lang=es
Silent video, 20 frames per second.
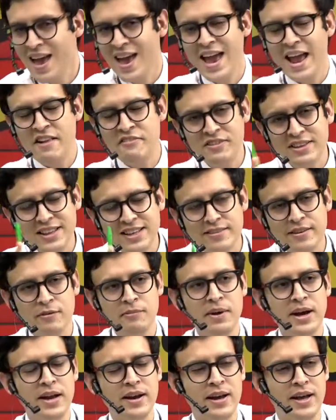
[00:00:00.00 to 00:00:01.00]
el fin de
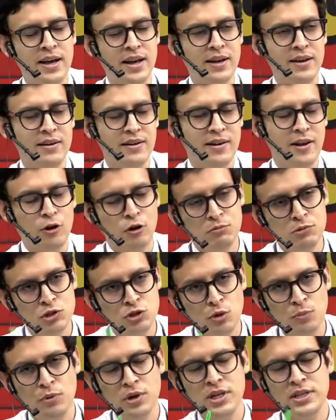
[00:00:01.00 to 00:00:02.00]
semana, la
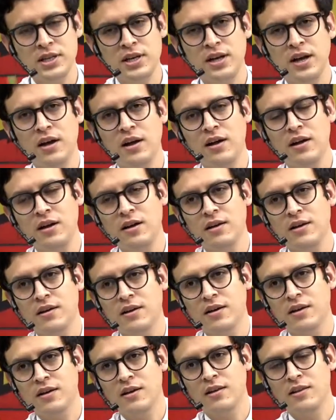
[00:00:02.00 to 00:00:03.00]
Comisión Política
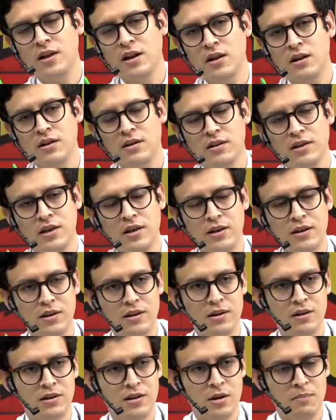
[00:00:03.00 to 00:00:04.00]
eh,
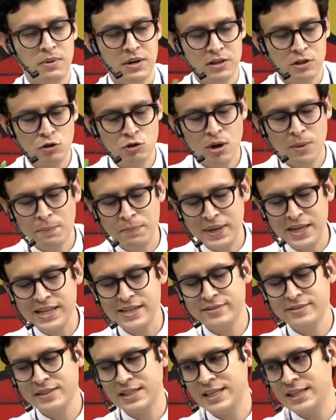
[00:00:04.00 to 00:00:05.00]
del, Partido
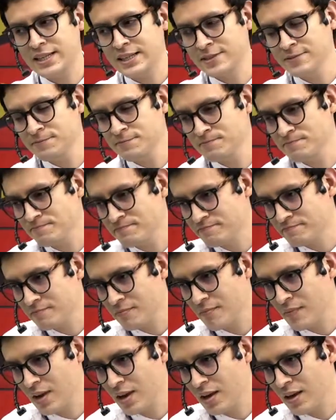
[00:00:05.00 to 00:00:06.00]
Aprista
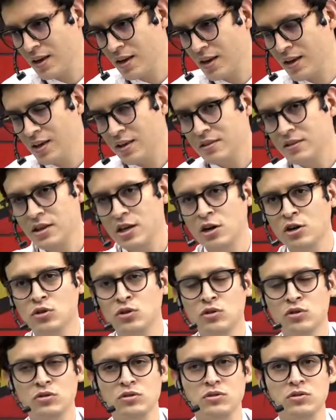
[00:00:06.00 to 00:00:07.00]

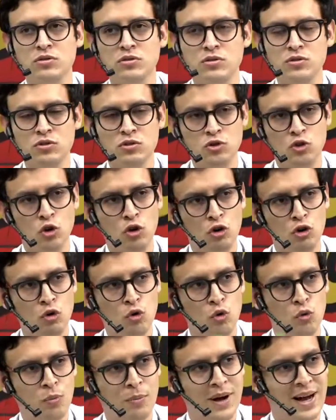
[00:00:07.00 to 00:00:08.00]
dijo
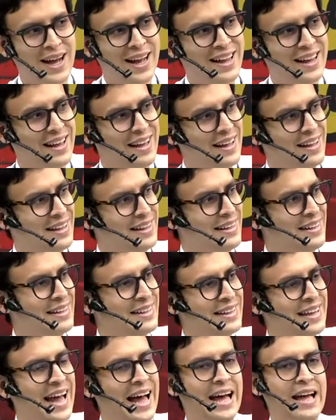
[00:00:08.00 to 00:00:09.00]
no va
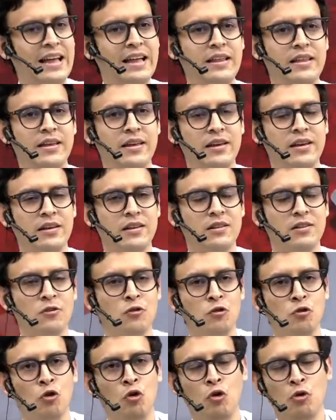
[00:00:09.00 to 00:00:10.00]
nadie,
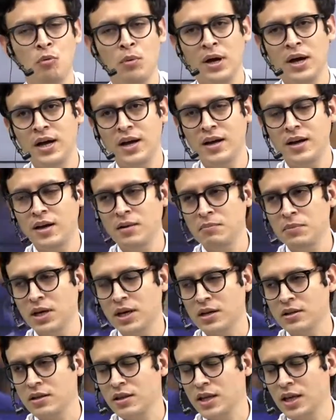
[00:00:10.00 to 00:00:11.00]
no, va mi
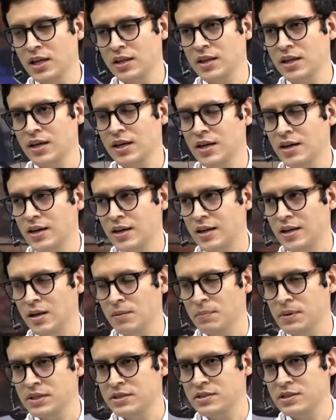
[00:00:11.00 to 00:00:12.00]
candidata a la
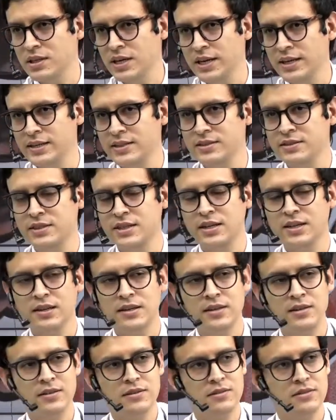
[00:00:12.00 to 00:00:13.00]

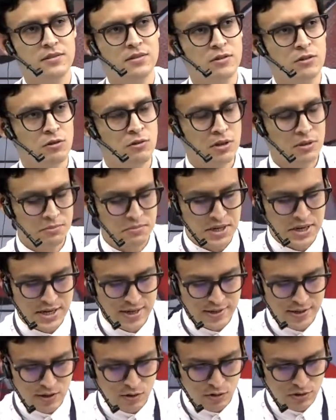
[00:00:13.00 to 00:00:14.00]
presidencia, no van mis
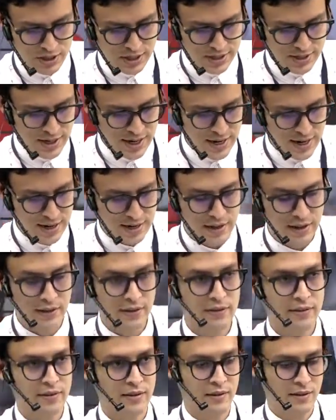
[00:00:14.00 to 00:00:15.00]
listas comerciales,